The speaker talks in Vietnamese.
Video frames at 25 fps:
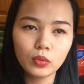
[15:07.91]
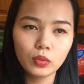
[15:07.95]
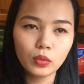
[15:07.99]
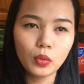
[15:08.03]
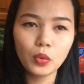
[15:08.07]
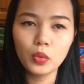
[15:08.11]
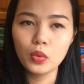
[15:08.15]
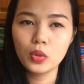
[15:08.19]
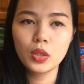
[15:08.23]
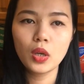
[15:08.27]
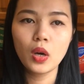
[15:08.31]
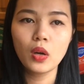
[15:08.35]

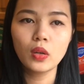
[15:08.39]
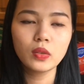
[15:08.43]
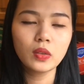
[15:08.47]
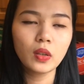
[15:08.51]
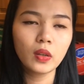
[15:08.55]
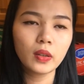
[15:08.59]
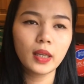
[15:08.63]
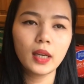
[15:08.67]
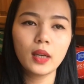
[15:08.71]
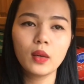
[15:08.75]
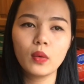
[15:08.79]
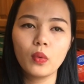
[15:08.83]
chua xót
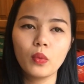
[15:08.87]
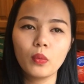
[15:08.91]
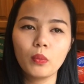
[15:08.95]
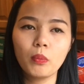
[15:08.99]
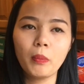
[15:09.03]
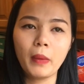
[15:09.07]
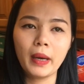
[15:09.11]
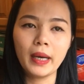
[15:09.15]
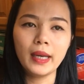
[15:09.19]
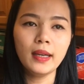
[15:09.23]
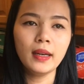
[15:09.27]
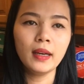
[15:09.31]
cho các
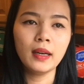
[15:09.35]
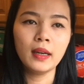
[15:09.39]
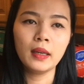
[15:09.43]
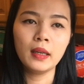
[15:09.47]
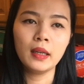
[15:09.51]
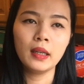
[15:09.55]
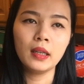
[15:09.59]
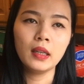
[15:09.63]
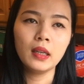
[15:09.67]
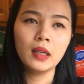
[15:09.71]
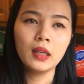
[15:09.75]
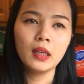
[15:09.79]
mảnh
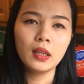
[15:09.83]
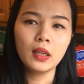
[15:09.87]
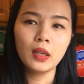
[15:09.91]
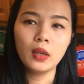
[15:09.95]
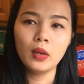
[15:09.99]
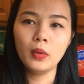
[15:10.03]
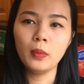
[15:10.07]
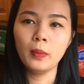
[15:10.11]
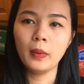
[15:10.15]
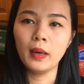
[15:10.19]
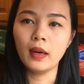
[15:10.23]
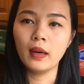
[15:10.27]
đời
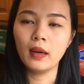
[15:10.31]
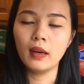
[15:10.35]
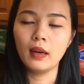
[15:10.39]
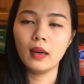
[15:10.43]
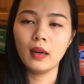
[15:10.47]
kêu bằng